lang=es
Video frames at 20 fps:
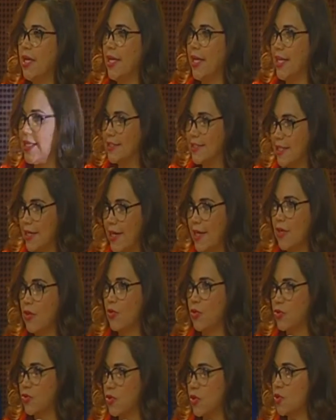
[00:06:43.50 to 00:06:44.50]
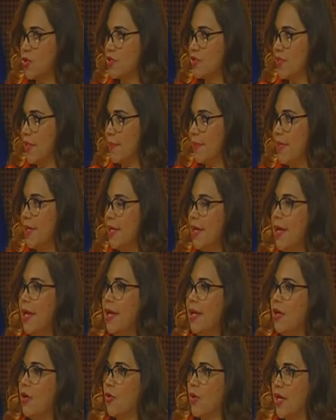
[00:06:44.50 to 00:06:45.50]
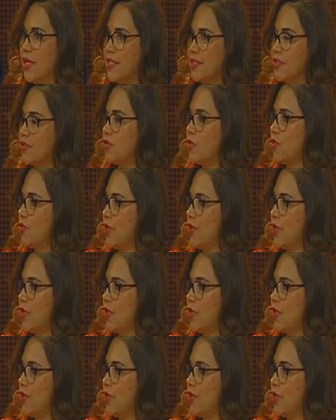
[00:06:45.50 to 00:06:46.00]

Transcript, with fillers: estará con nosotros también la Organización de